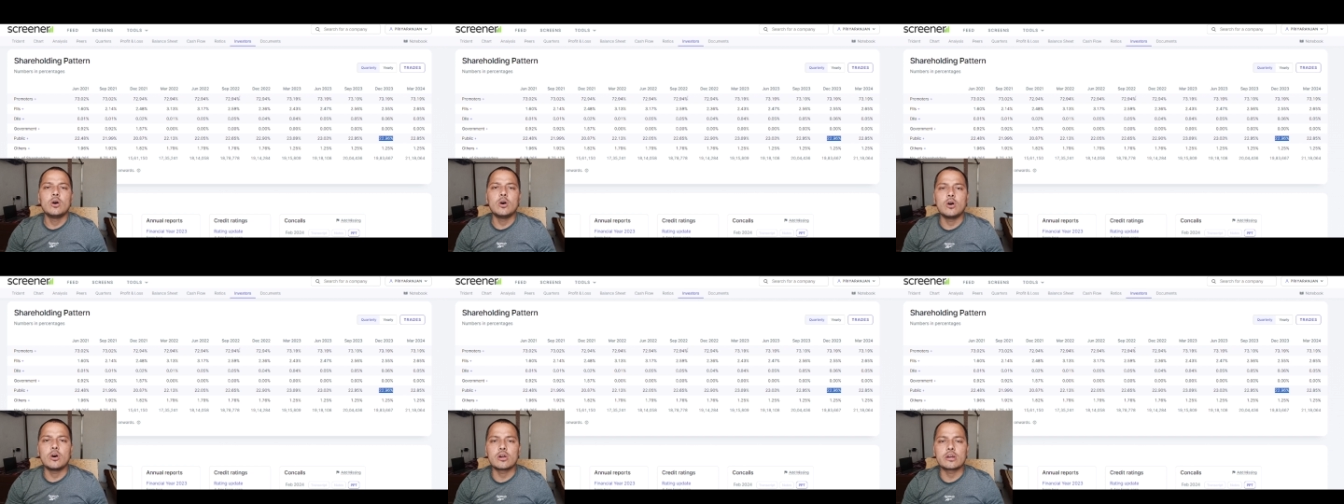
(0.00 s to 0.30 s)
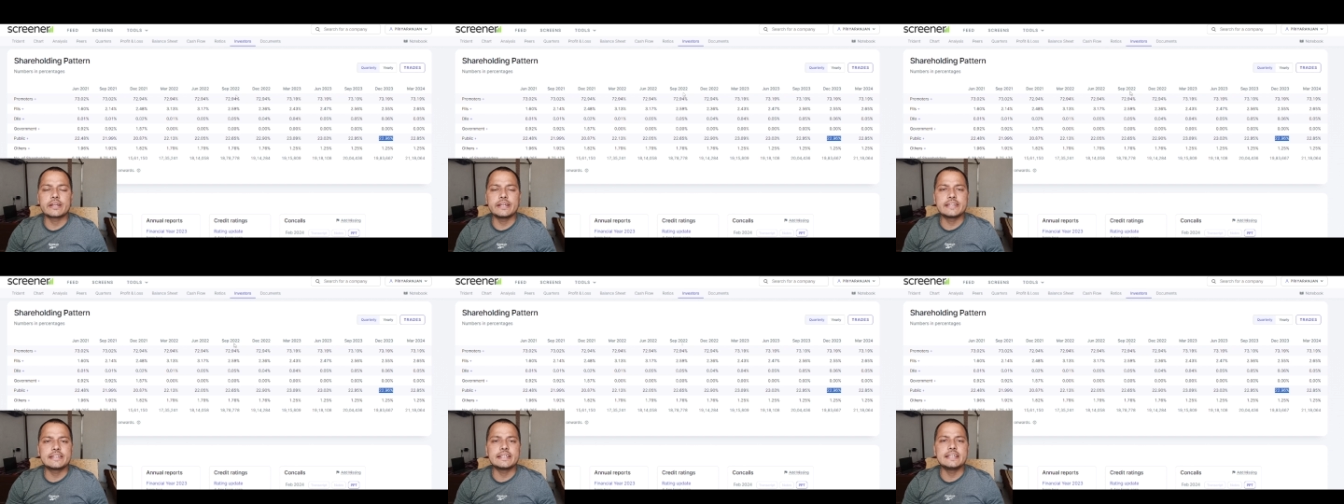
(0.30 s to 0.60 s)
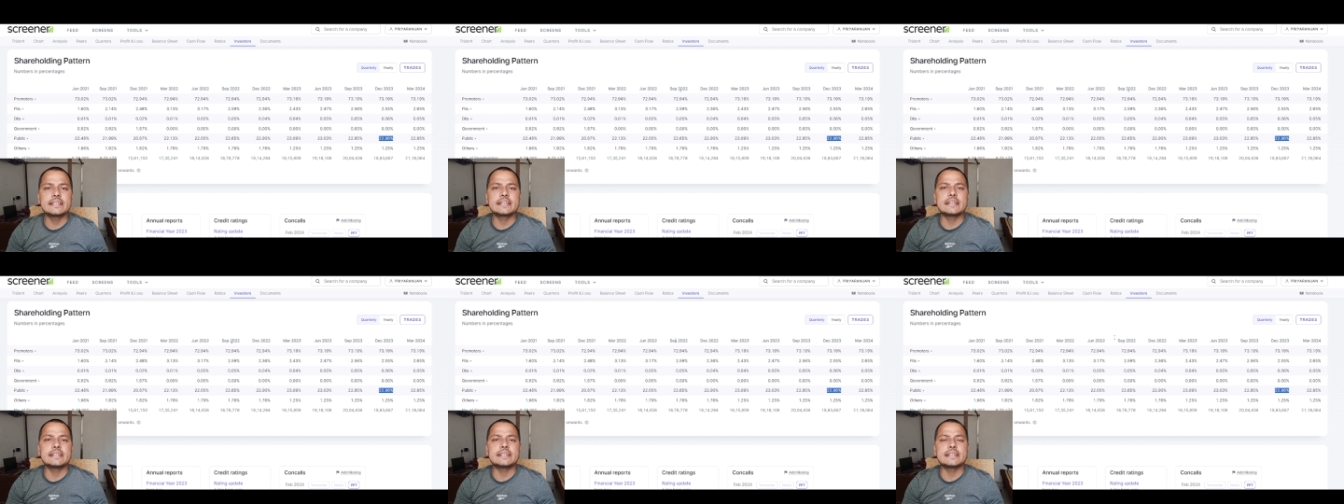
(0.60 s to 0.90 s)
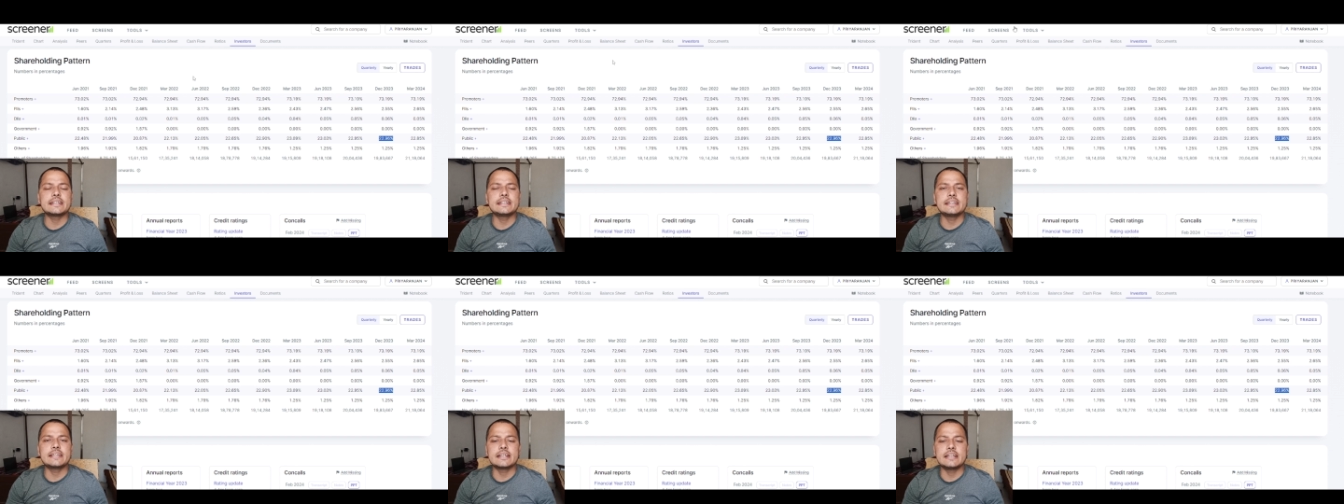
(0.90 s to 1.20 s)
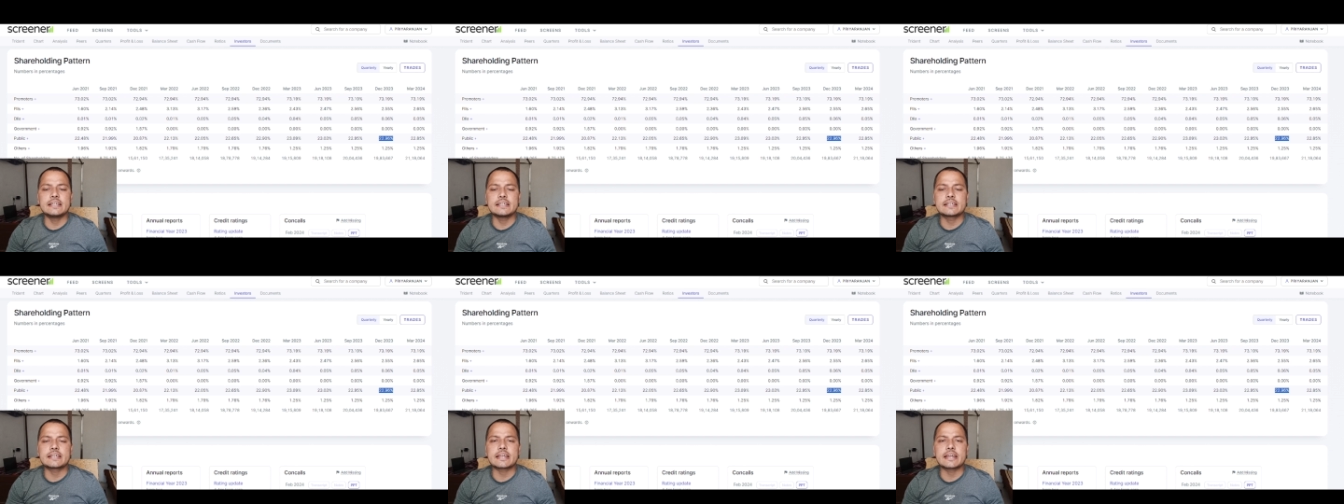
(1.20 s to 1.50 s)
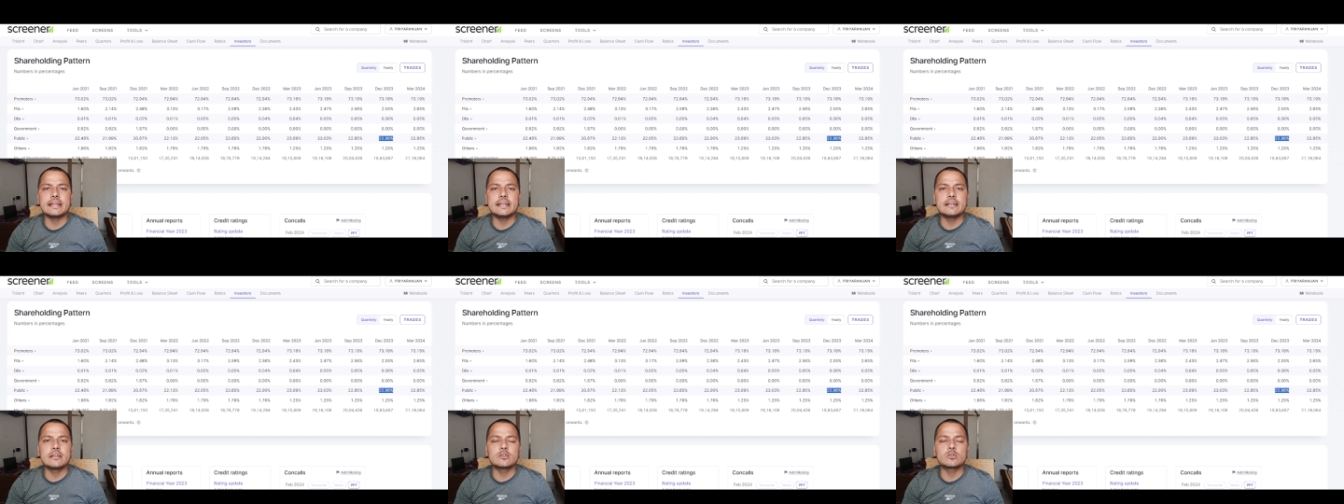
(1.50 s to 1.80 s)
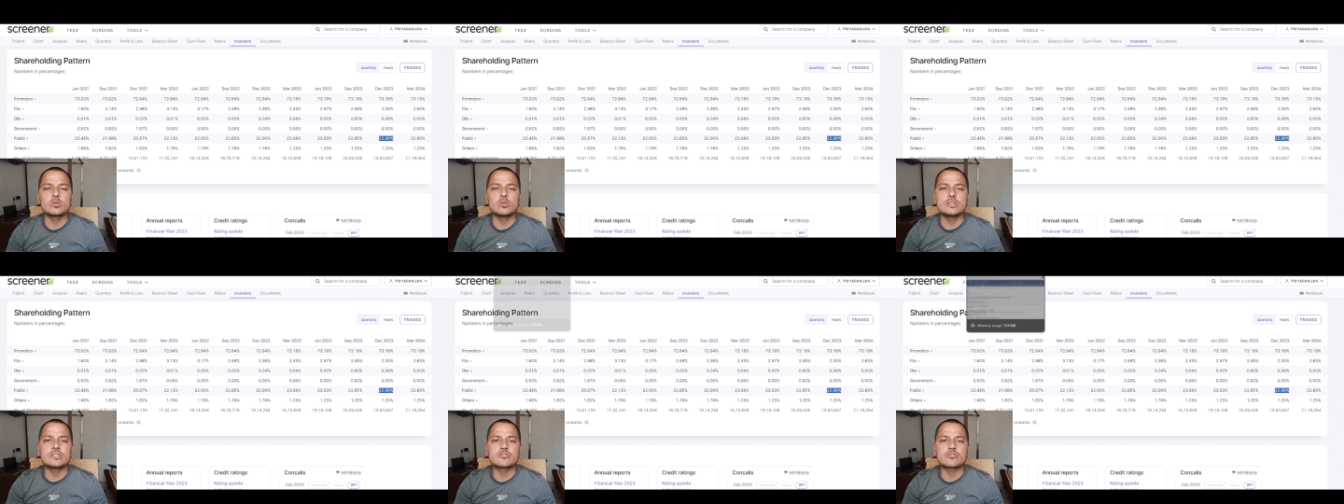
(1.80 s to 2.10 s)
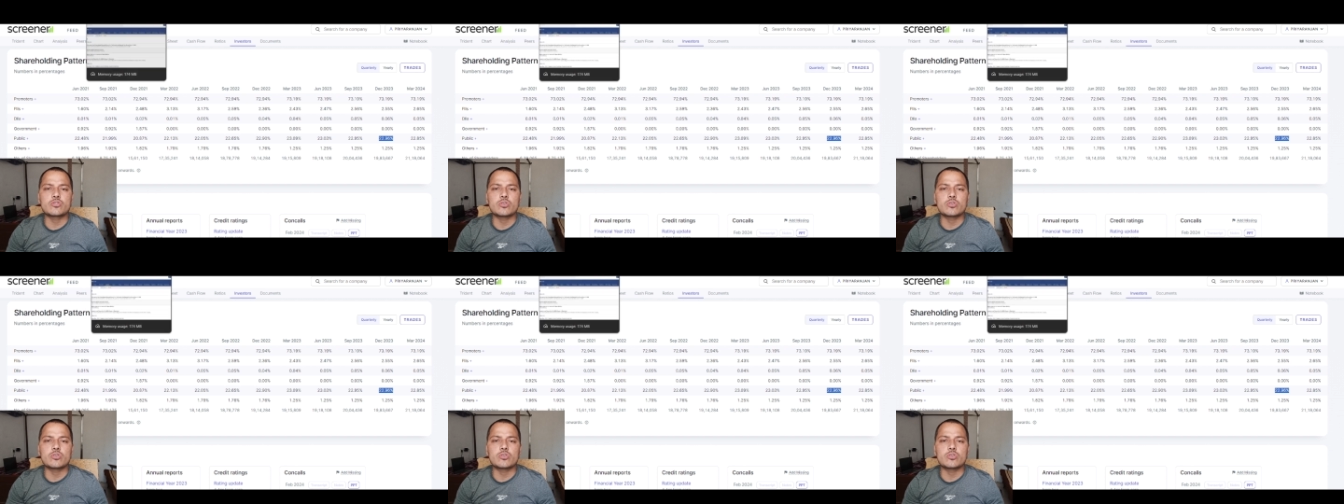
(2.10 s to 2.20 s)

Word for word: और रिसेंट के टेक्निकल ट्रेंड तो